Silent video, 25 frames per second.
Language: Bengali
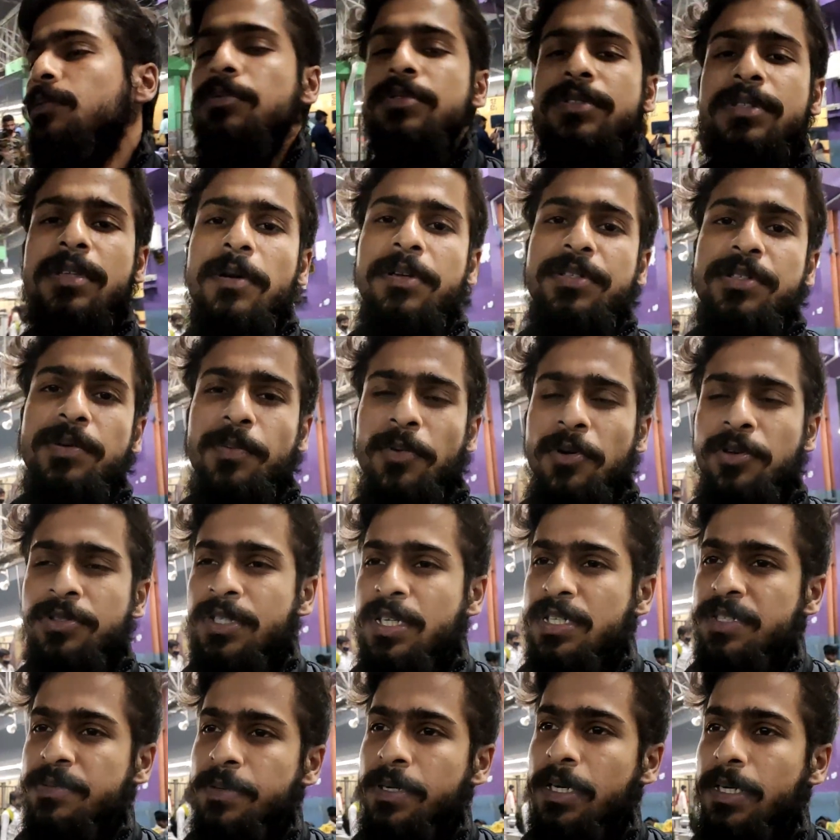বুঝতে পারছো
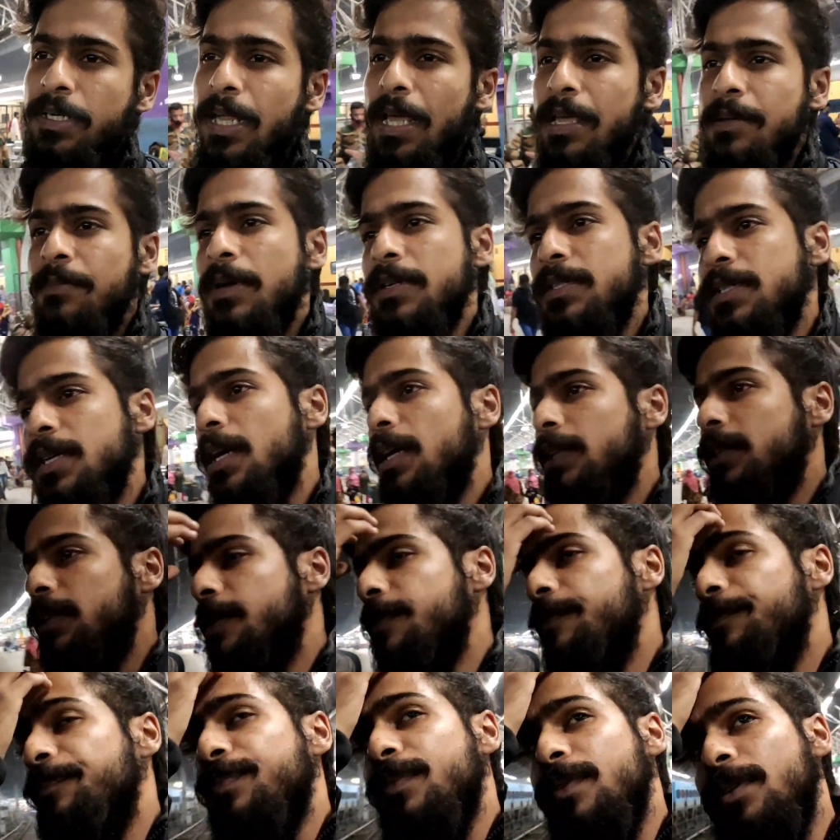পঞ্চাশ মিনিট টাইম আছে হাতে